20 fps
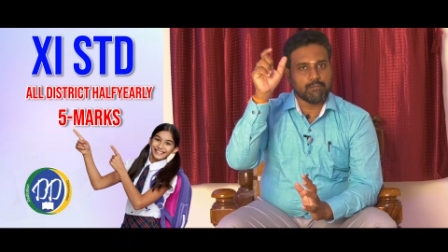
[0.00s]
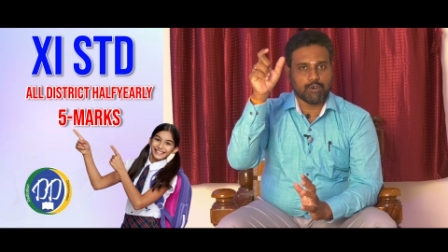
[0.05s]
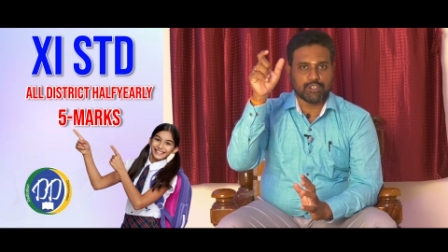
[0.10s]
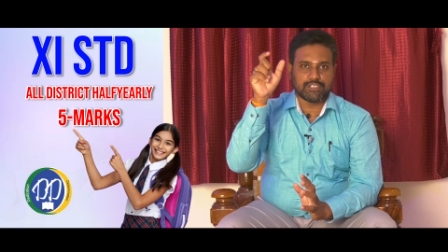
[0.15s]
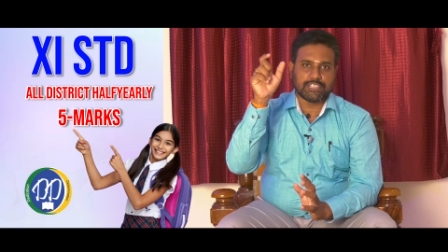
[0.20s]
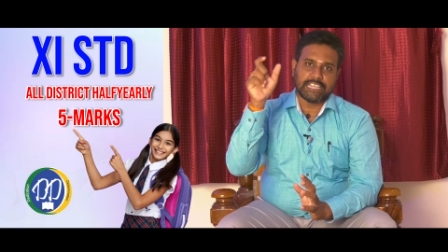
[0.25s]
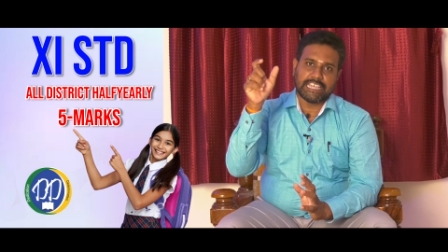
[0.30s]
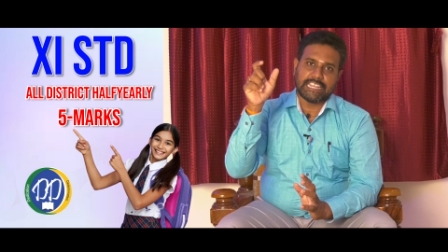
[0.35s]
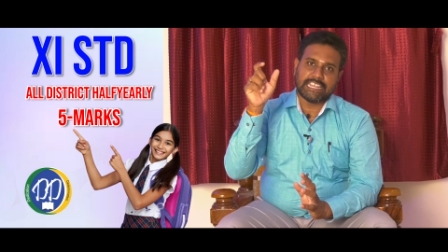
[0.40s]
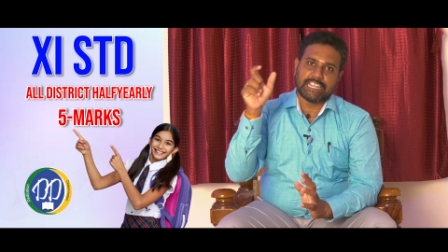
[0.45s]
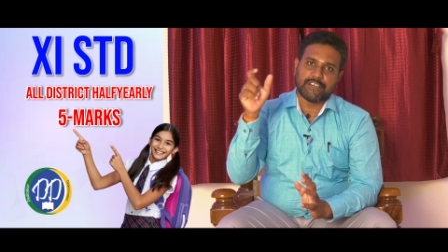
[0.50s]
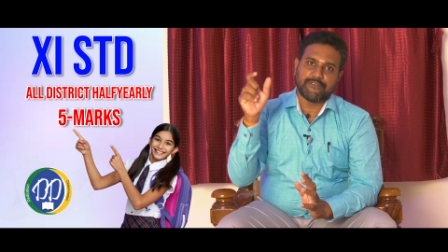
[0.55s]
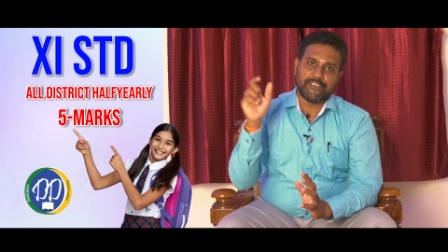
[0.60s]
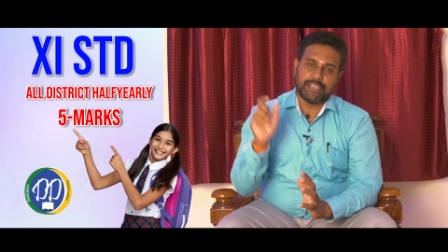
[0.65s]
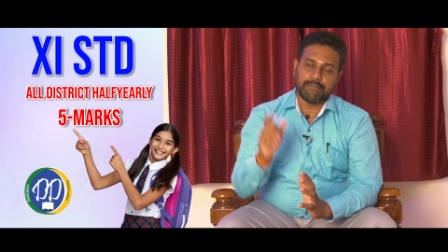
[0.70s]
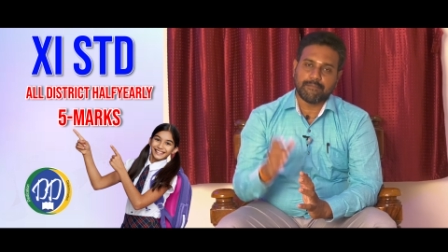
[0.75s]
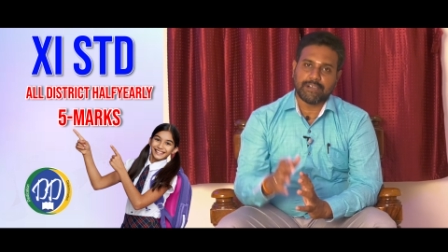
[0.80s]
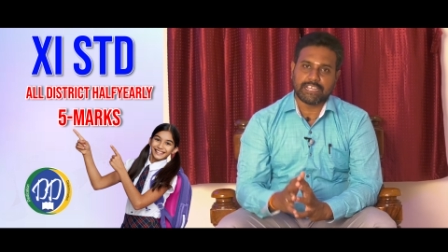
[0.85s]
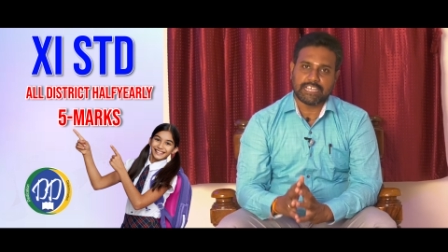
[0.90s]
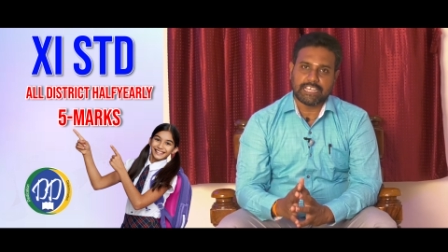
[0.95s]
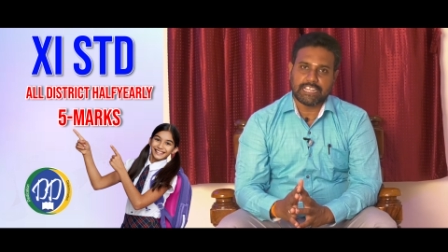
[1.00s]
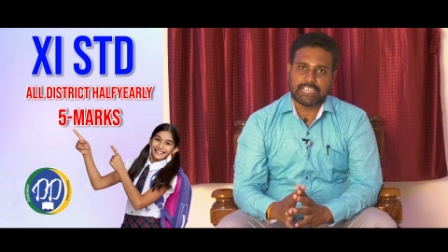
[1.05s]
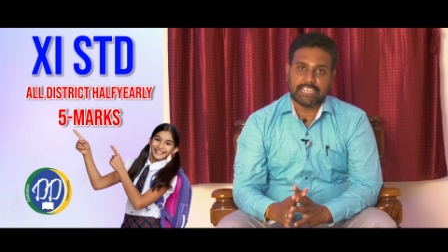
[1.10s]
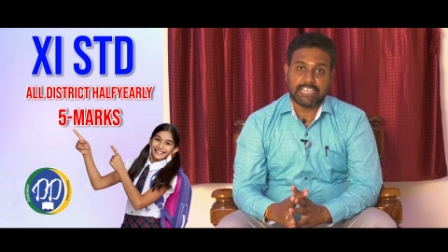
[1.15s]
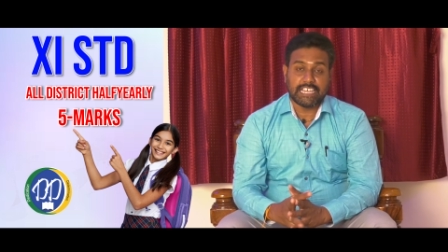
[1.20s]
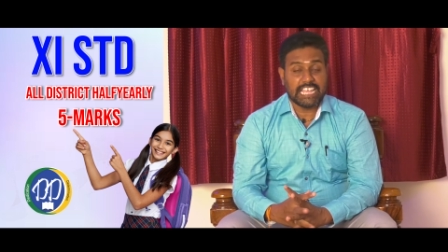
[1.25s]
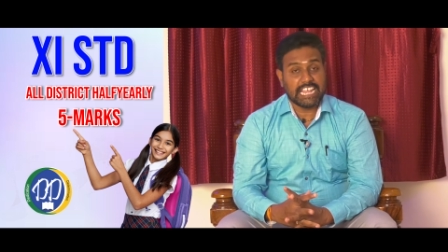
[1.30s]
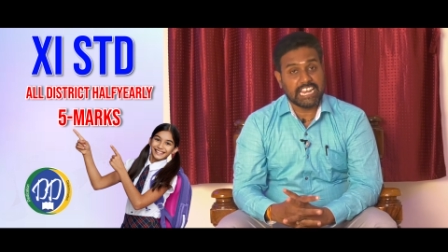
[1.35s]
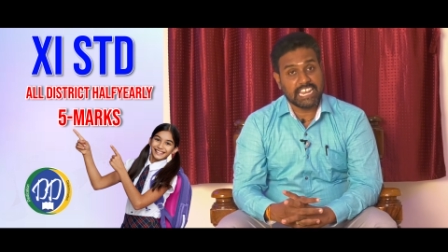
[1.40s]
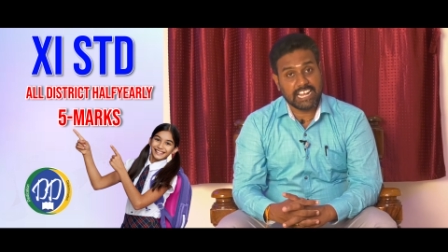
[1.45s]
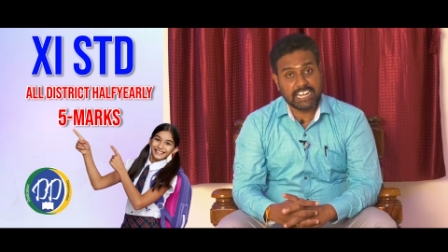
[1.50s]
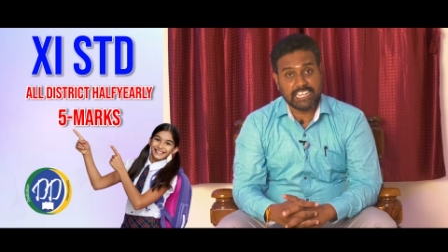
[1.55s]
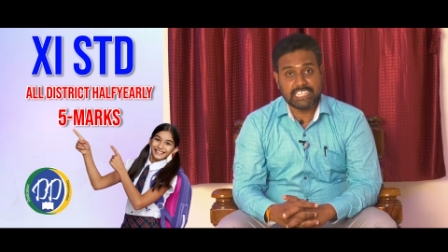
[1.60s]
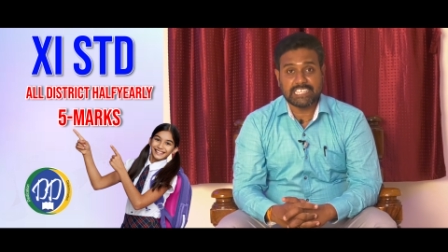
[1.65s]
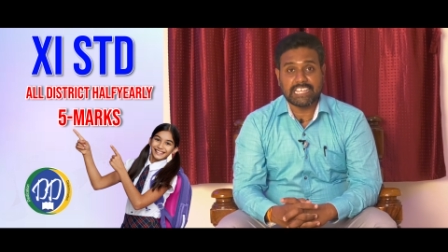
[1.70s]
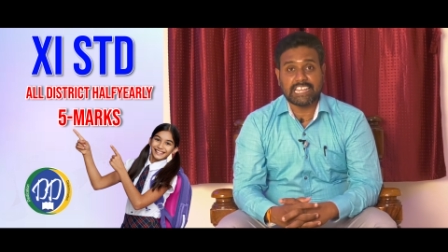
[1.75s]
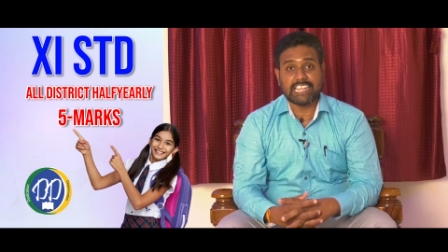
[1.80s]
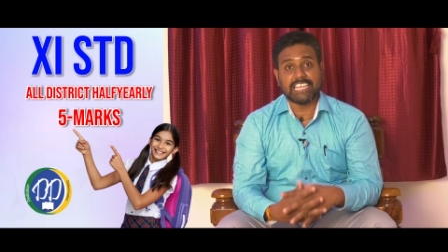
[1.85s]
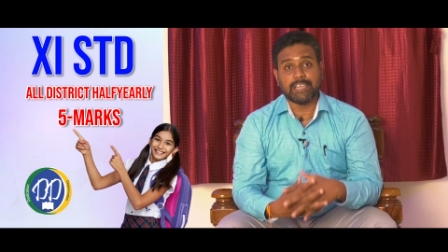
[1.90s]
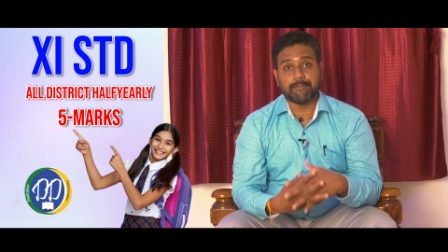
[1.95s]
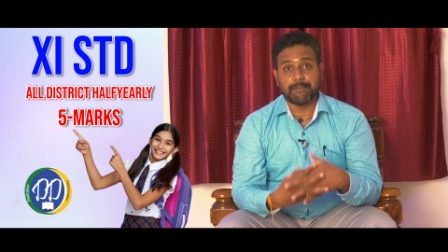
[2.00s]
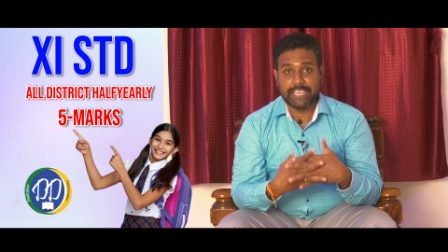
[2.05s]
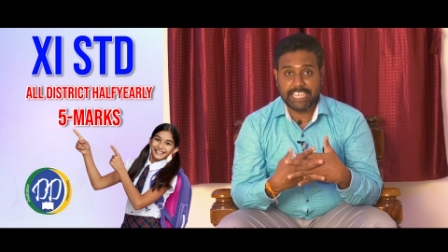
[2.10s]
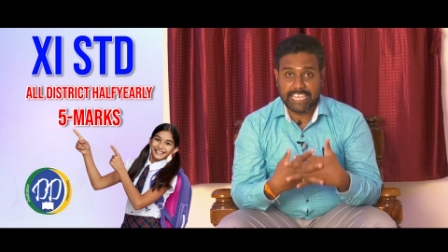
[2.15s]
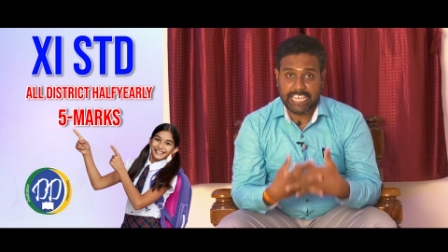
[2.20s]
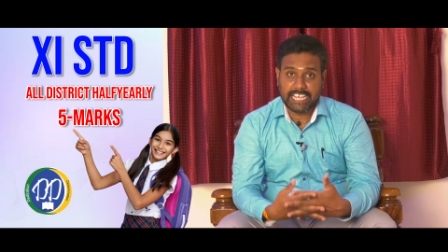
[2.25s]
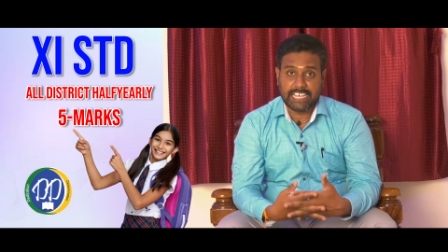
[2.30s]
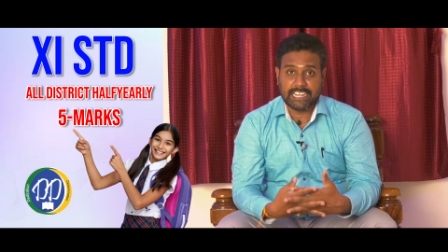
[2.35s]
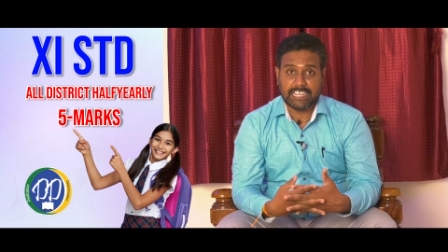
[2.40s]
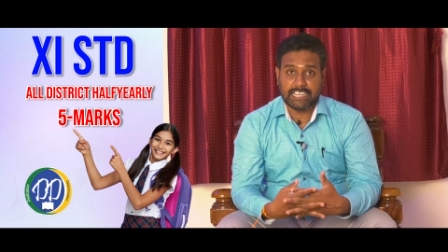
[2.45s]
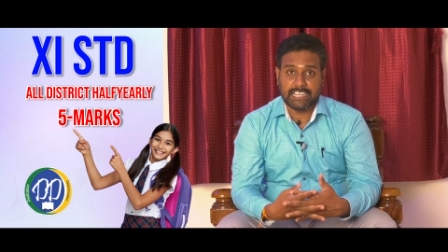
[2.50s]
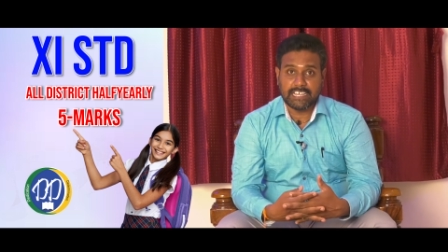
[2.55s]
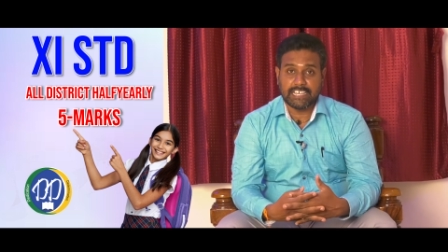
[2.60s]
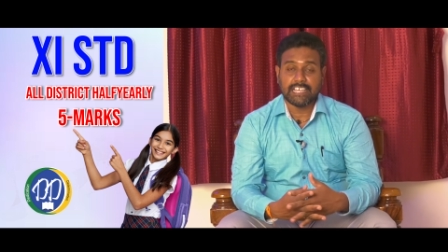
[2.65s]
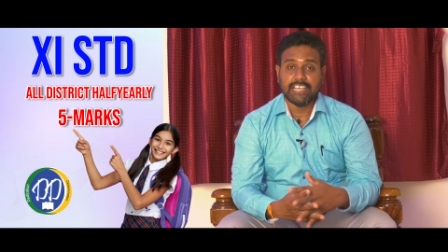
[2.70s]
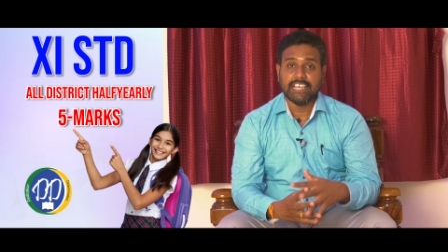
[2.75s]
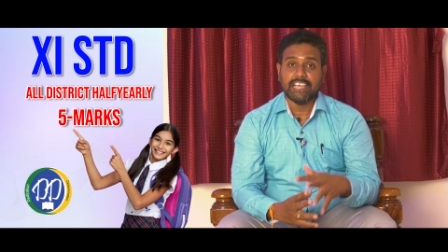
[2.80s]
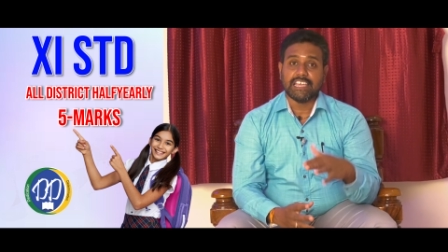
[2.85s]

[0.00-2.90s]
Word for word: மொத்தம் என்னென்ன ஃபைவ் மார்க் இருக்குது எல்லா டிஸ்ட்ரிக்லையும் எப்படி கேட்குறாங்க